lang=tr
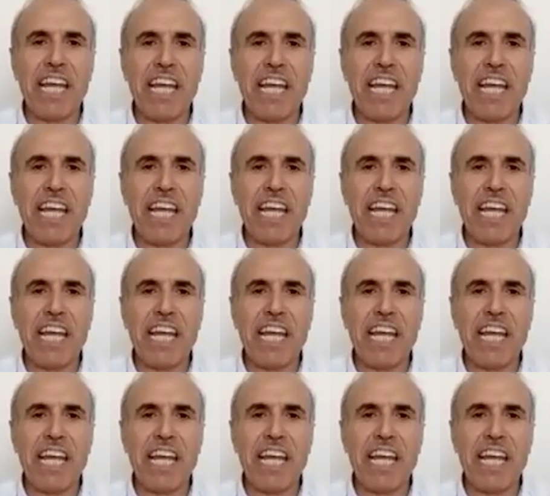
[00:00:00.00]
biraz bu
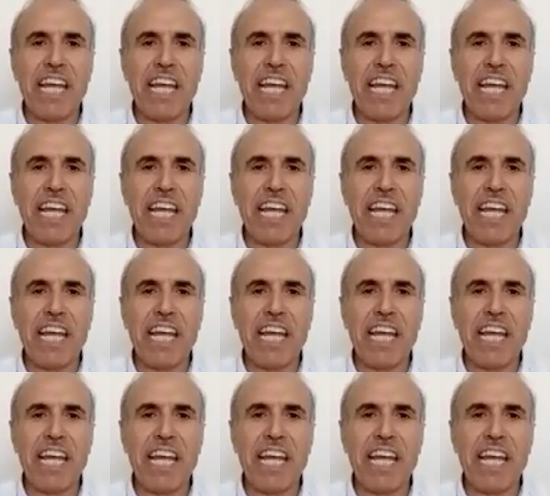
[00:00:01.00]
akşamki
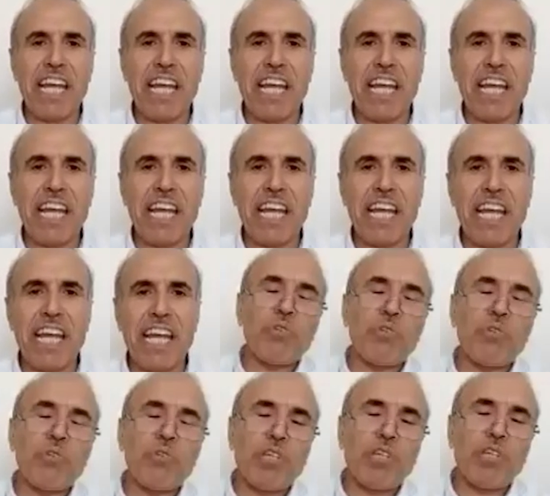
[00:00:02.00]
sohbeti
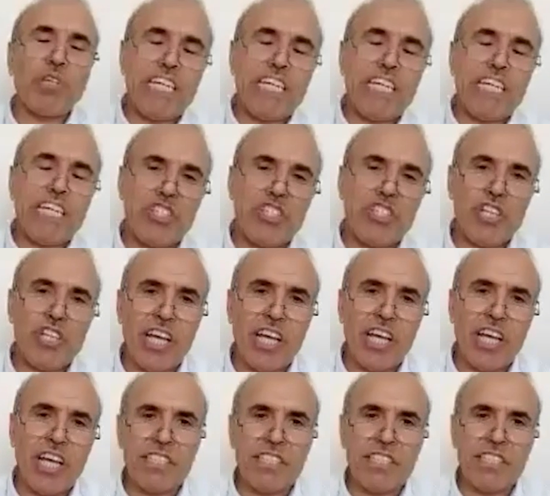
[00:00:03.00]
Şimdi
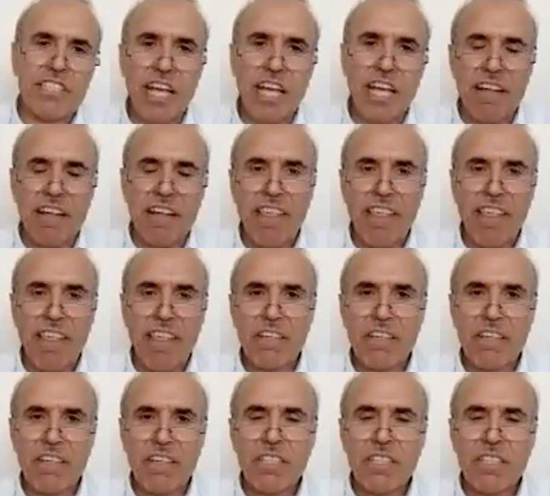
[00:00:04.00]
işaretül
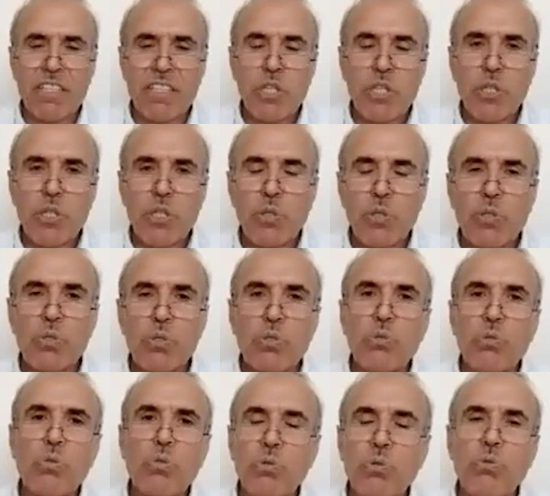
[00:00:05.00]
icazda
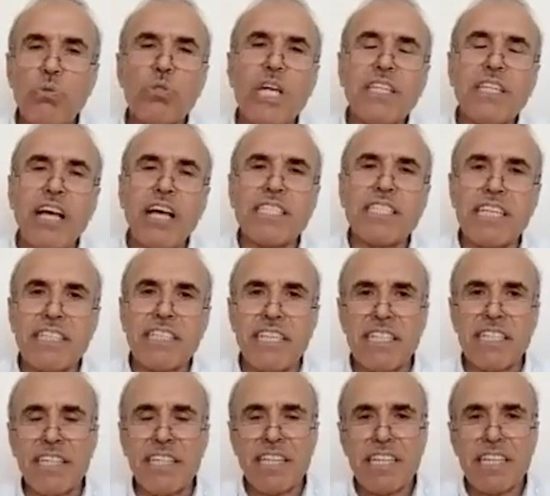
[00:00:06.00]
Üstad Hazretleri
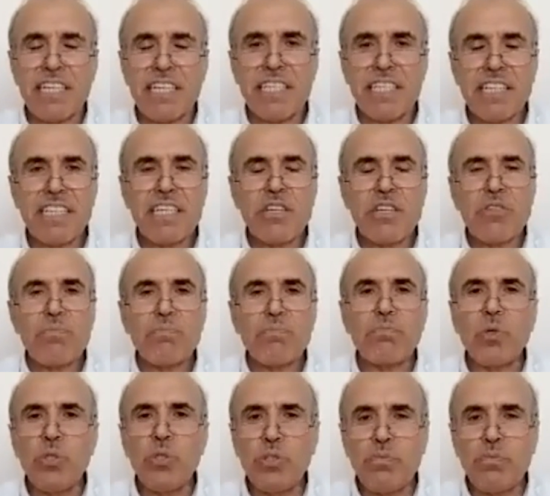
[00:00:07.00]
bunun
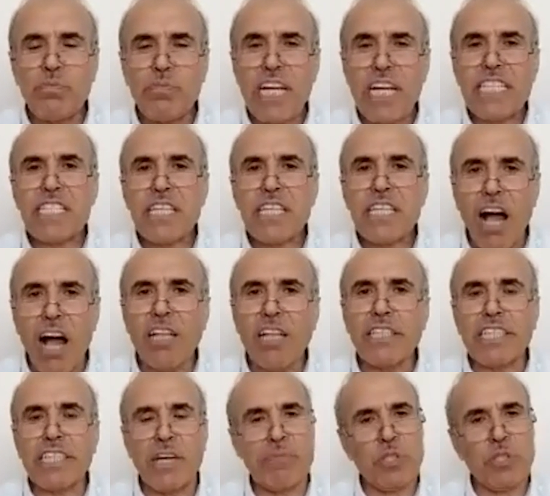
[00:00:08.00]
biraz
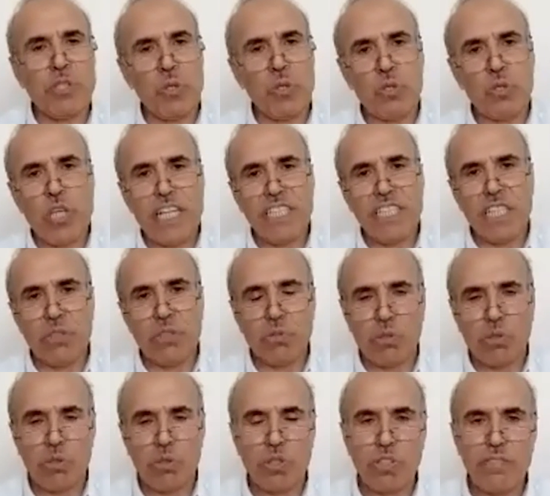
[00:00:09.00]
altyapısı üzerinde
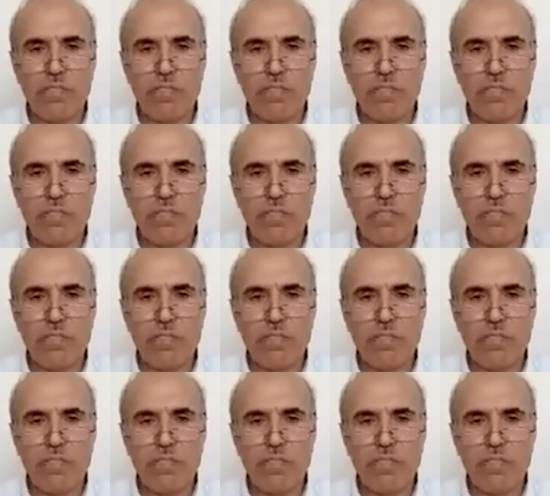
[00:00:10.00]
durur.